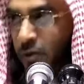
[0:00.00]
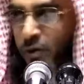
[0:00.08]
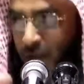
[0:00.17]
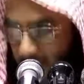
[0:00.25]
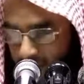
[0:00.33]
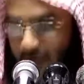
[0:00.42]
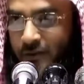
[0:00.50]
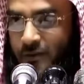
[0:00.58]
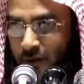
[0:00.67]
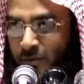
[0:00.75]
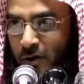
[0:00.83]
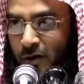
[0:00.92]
দুনিয়ার
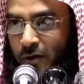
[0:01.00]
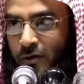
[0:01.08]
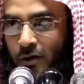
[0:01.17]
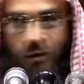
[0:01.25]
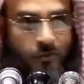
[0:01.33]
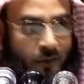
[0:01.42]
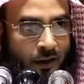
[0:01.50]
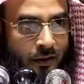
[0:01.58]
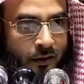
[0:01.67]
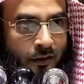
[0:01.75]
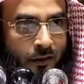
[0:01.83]
কাজকর্ম হোক অথবা